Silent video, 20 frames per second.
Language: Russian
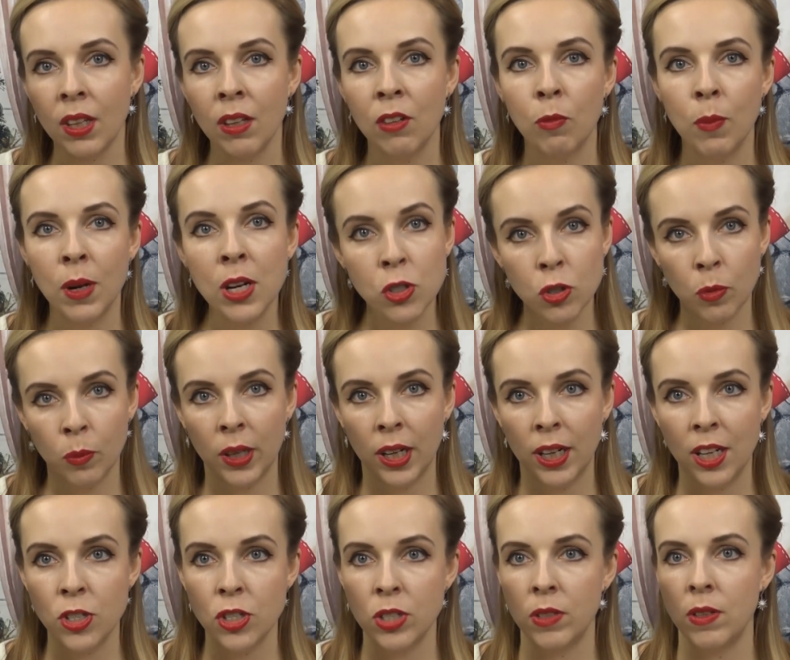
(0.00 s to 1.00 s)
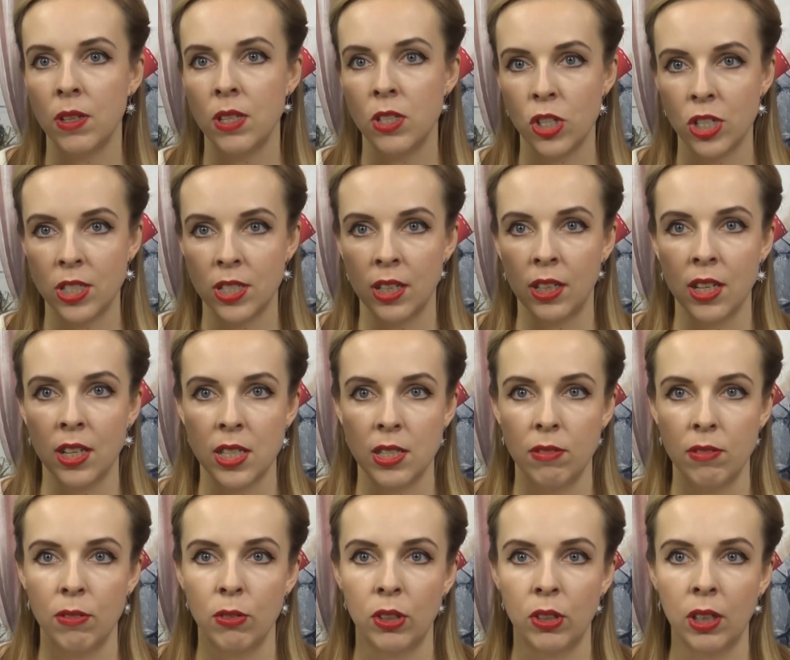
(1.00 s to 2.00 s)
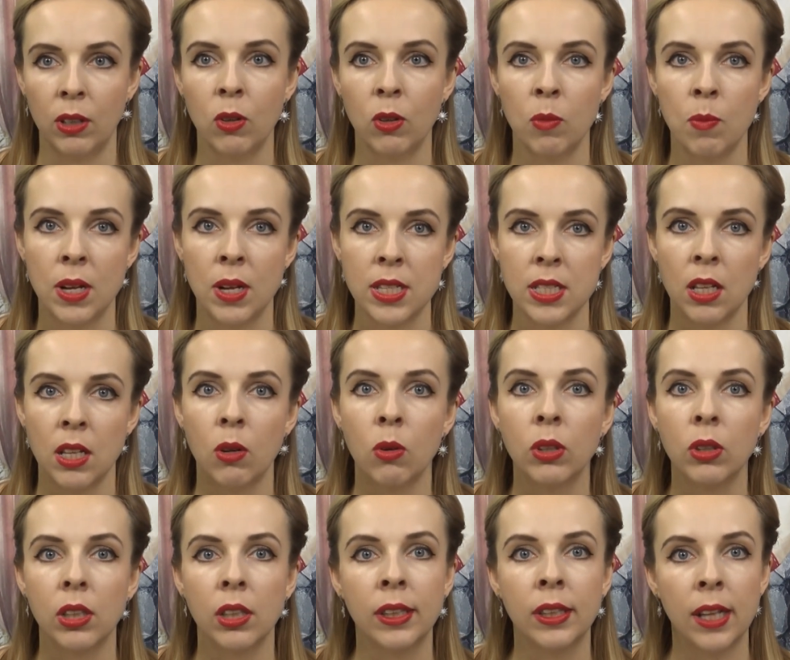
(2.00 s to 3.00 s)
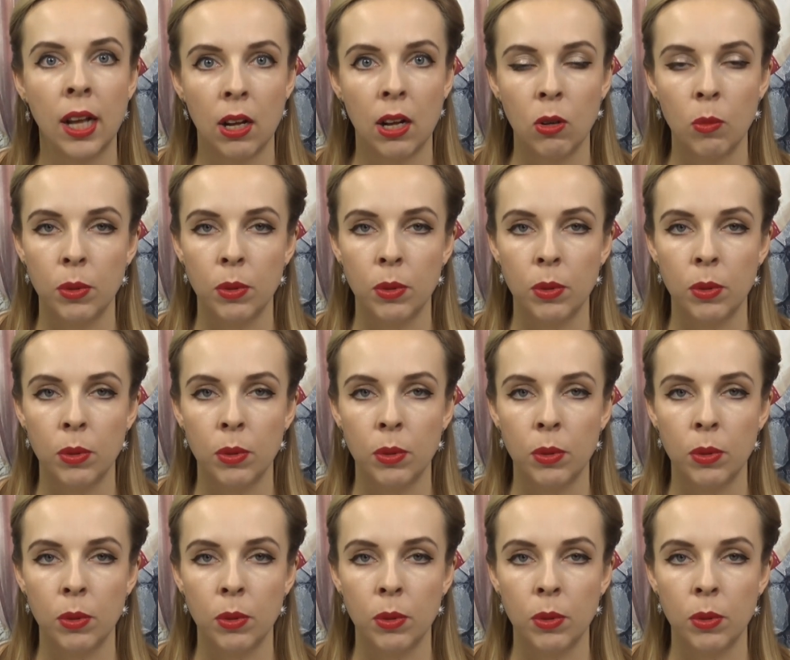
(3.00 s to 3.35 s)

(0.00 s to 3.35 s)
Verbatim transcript: в большом количестве я сейчас заказываю вот такое масло от Nau,